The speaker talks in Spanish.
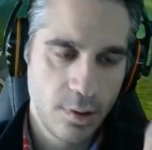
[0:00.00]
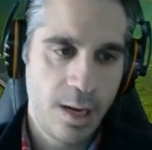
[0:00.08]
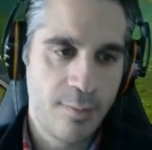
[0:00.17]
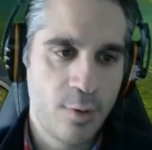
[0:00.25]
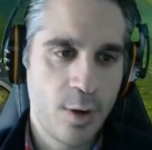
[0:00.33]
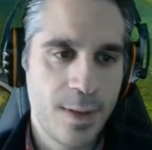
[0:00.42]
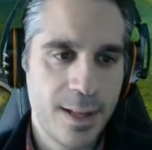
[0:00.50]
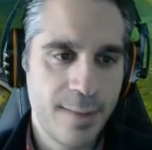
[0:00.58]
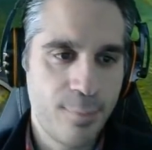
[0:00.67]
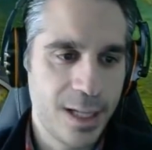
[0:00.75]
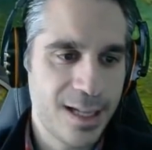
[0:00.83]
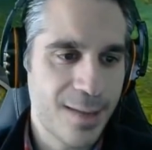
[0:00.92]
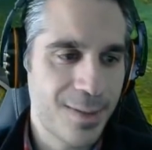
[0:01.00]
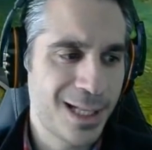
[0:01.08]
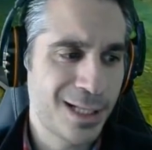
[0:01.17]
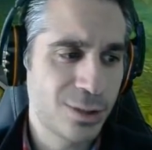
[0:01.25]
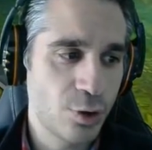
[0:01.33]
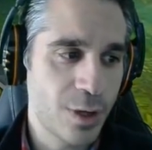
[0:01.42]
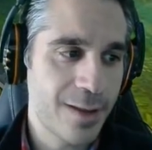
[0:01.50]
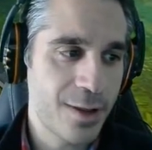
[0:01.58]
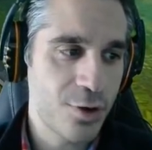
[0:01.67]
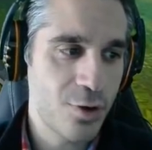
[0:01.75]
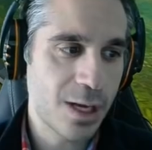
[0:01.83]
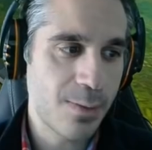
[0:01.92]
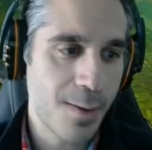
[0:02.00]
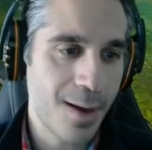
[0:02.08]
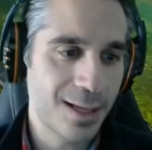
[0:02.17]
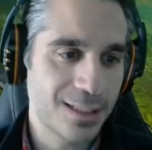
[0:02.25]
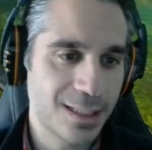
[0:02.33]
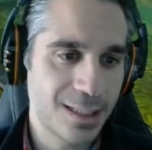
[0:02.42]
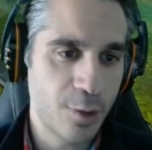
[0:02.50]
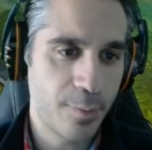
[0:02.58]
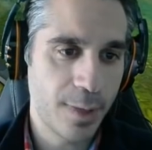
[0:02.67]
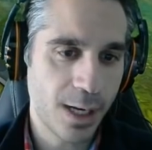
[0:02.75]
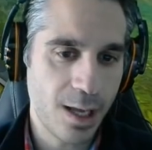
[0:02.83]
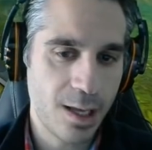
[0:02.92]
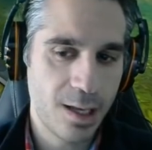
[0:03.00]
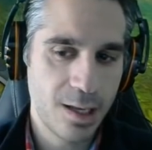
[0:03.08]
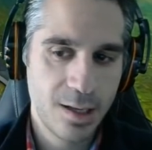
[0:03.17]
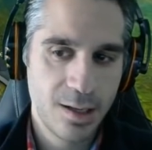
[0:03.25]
El problema de poner la banda sobra de Ion que me va a a copyright.